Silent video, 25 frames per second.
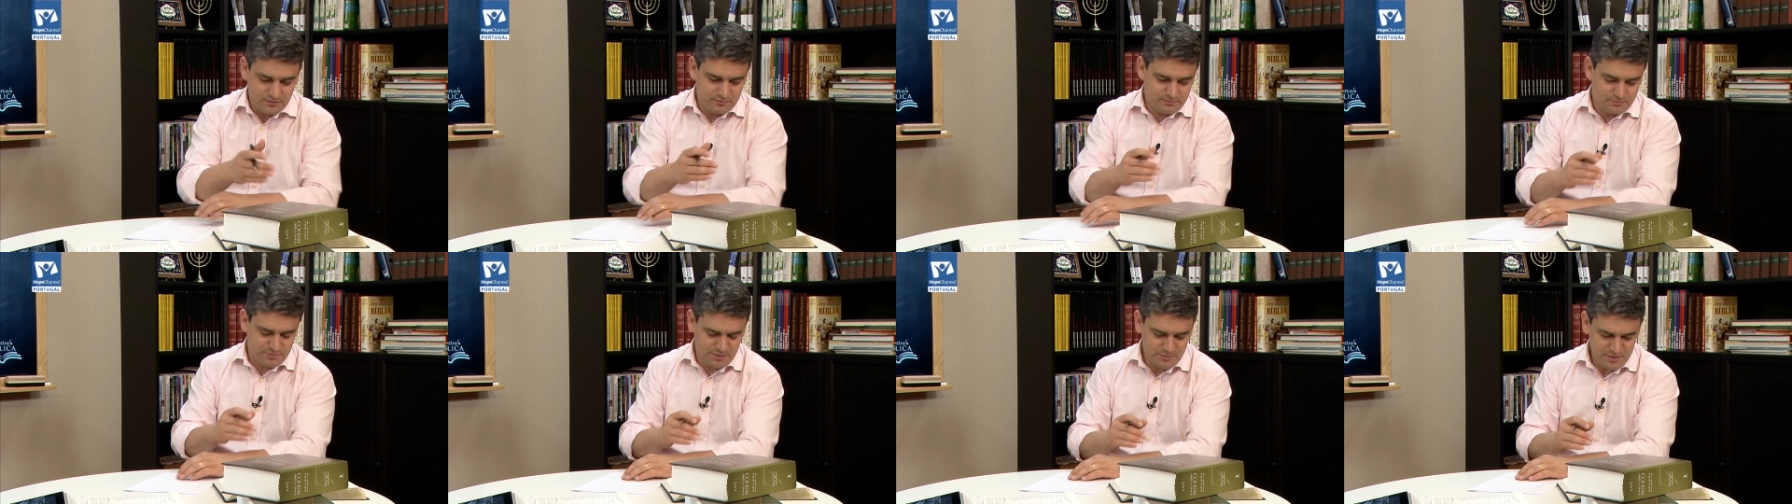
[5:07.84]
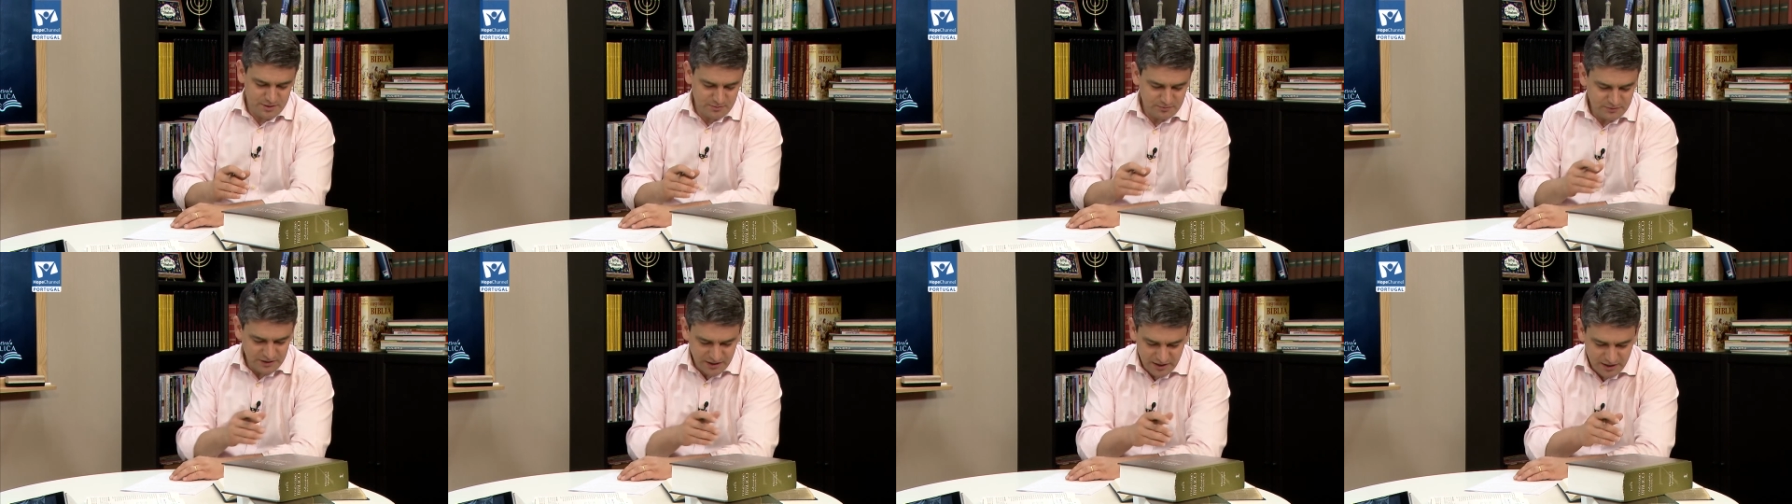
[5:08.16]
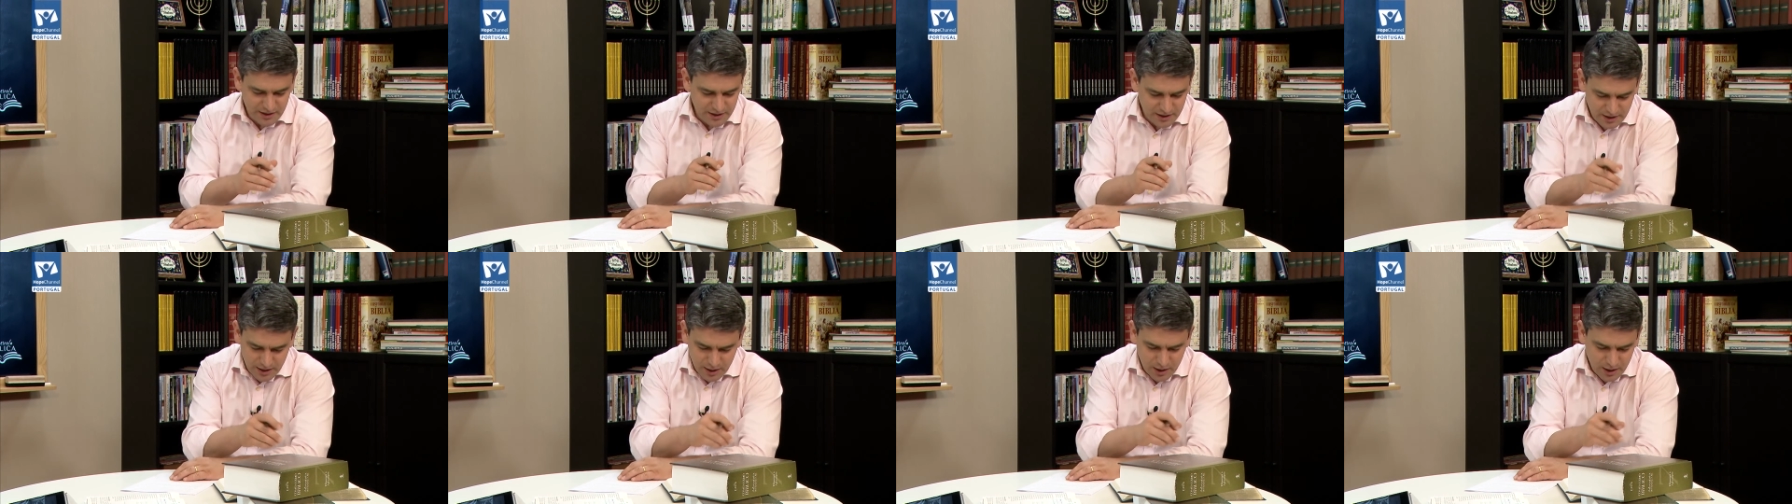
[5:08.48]
permite-me ler,
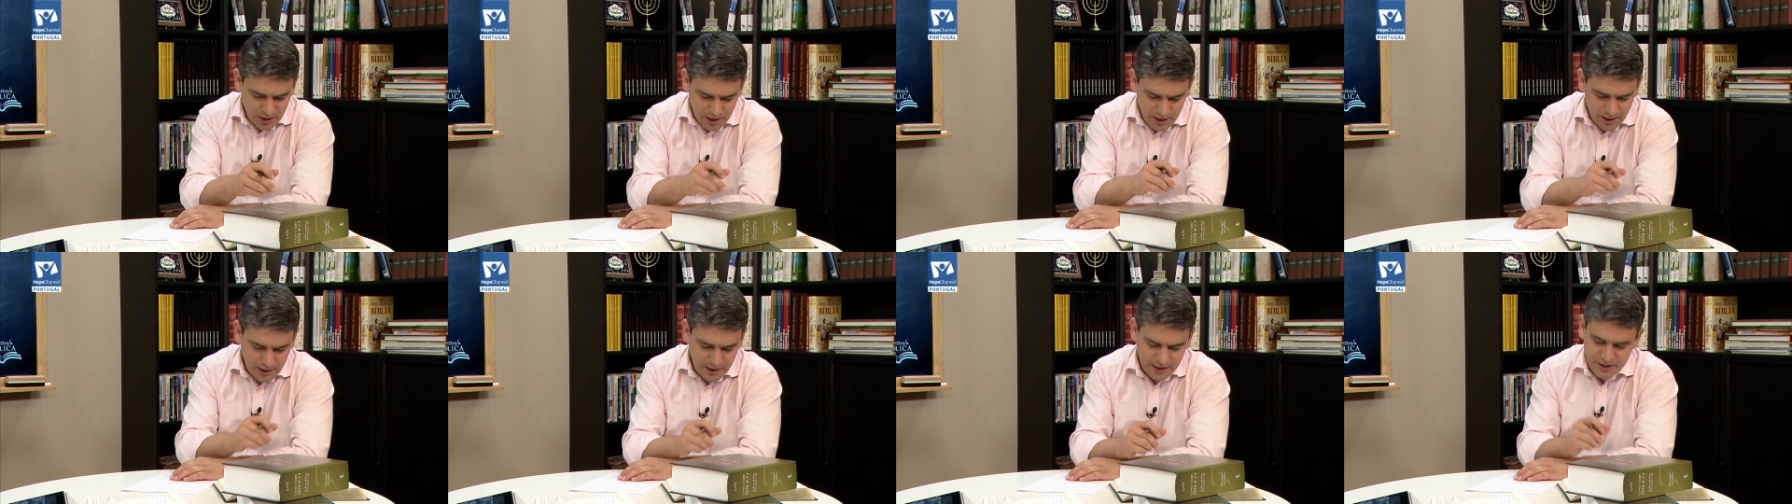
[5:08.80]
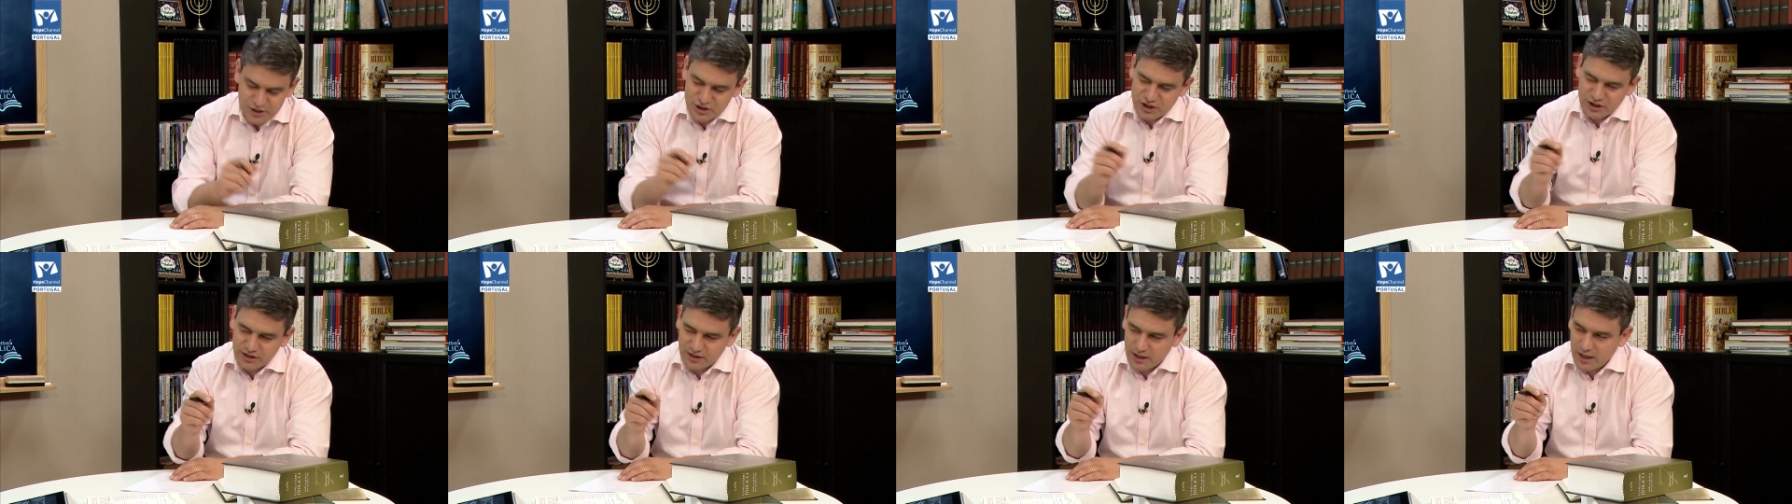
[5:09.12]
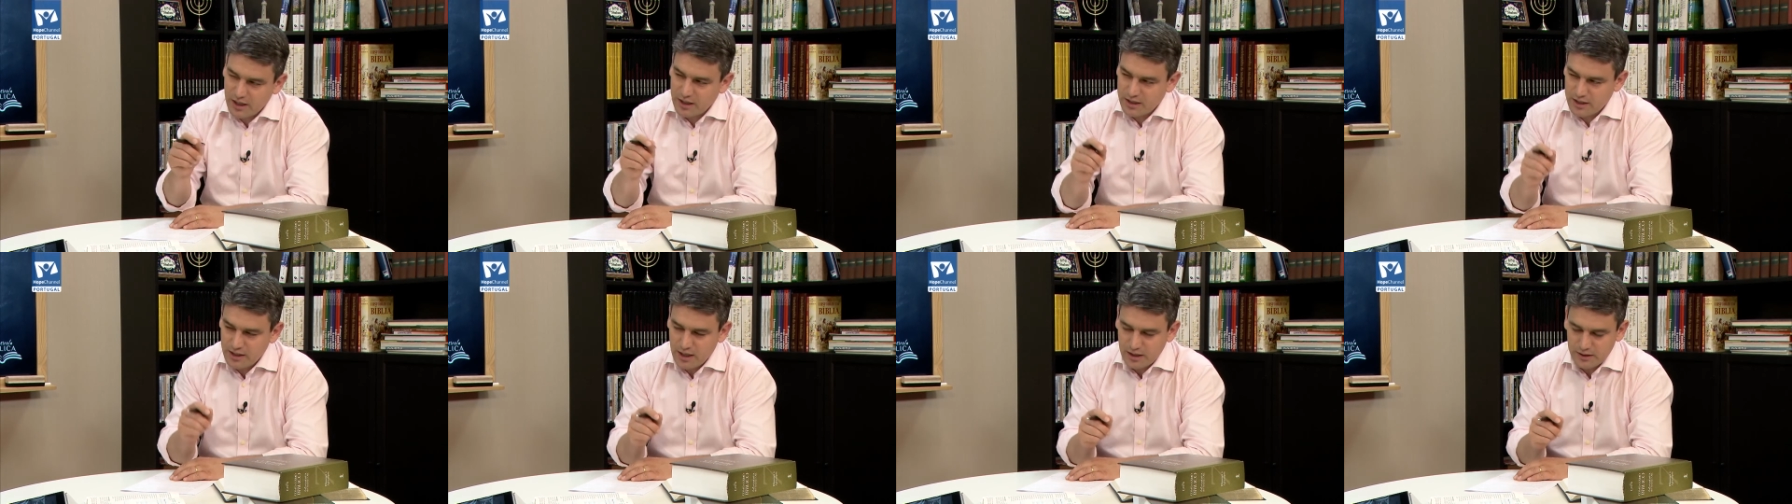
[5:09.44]
eh, acrescentar
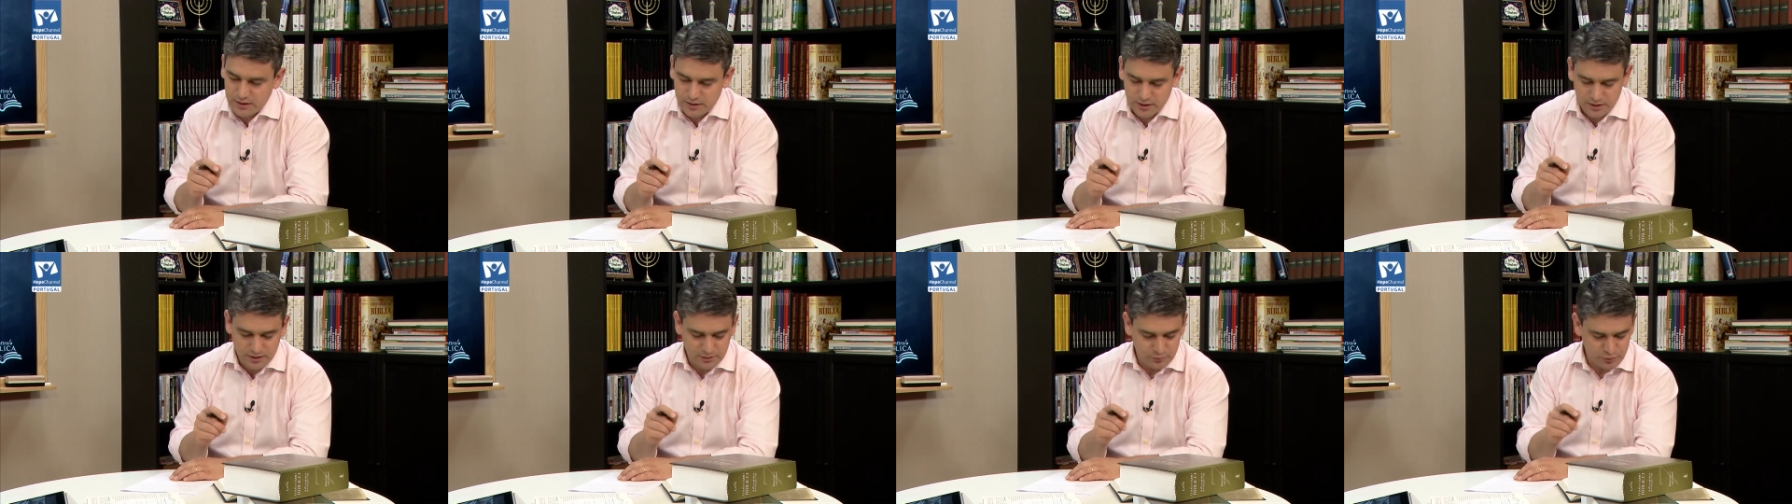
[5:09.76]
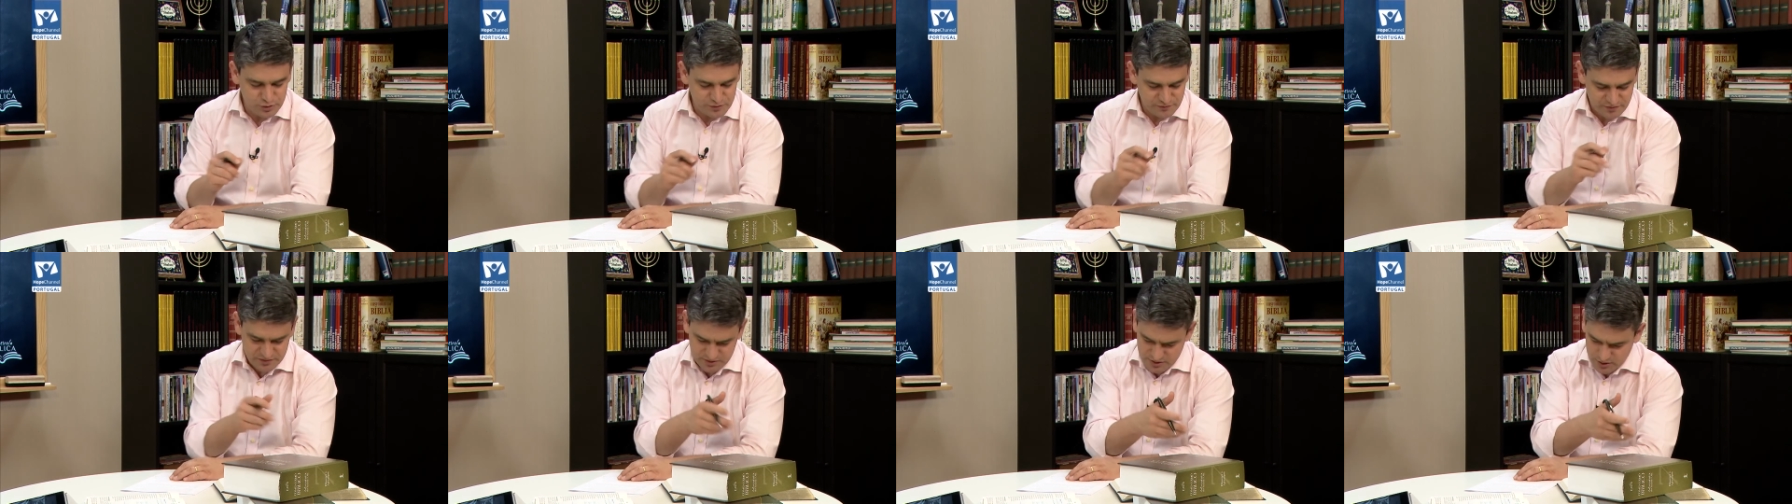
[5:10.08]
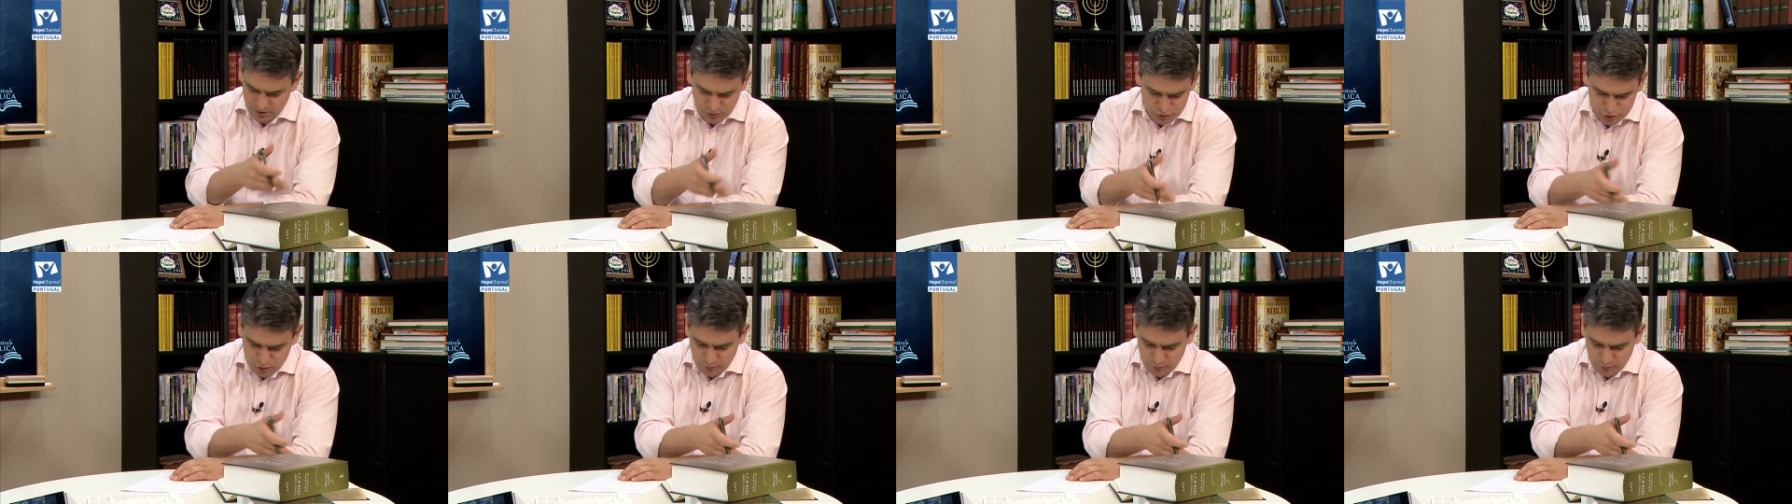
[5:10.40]
aqui ainda dois versículos